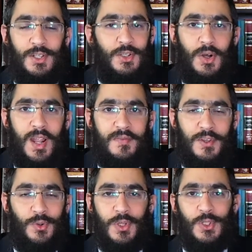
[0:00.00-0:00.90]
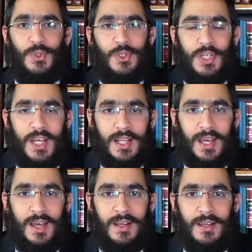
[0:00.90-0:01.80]
dans la vie de tous les jours chez
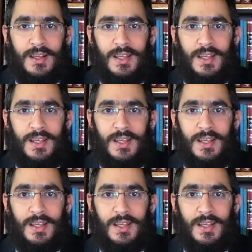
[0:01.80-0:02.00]
quelqu'un,